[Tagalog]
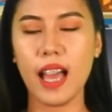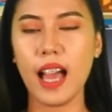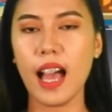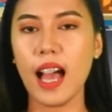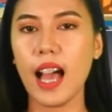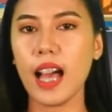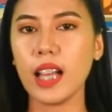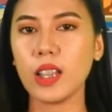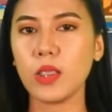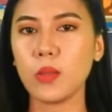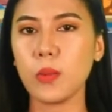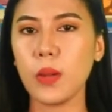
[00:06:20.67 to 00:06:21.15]

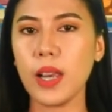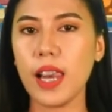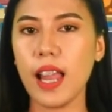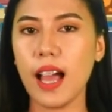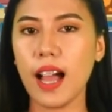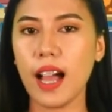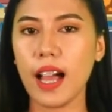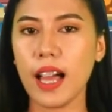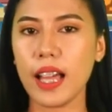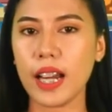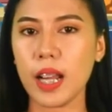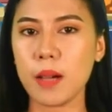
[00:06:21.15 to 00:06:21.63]
at
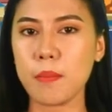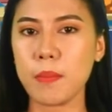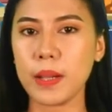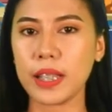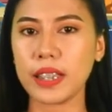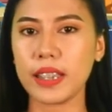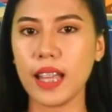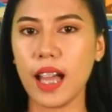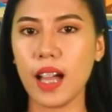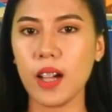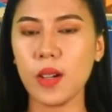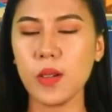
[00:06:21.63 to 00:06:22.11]
walang
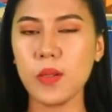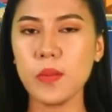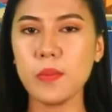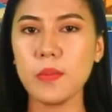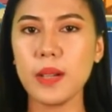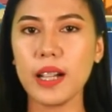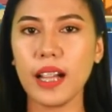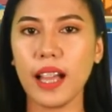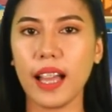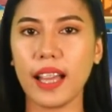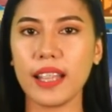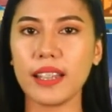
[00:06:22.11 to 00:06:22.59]
karapatang
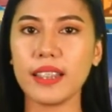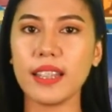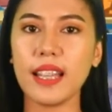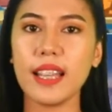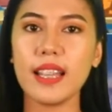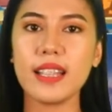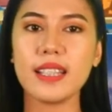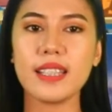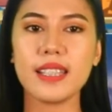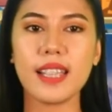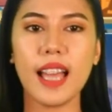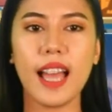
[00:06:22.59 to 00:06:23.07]
umangat
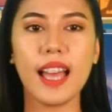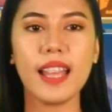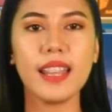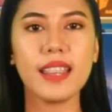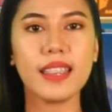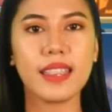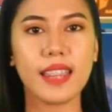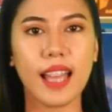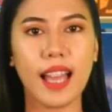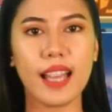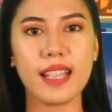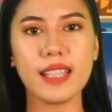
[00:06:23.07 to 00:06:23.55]
sa
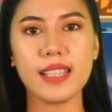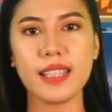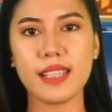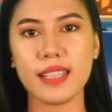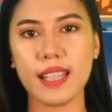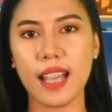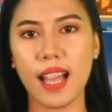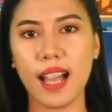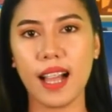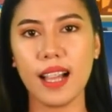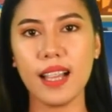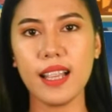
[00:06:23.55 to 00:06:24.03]
antas
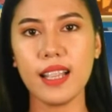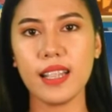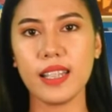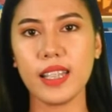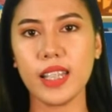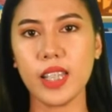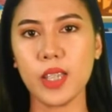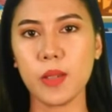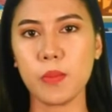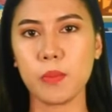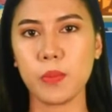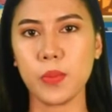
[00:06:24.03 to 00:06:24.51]
ng
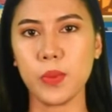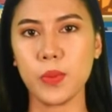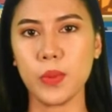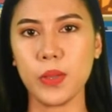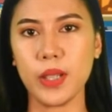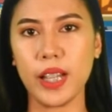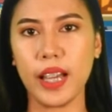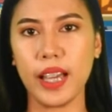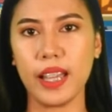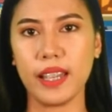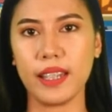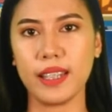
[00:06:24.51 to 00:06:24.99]

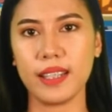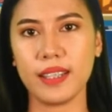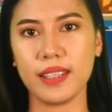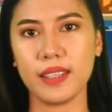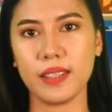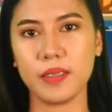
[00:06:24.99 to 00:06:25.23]
lipunan.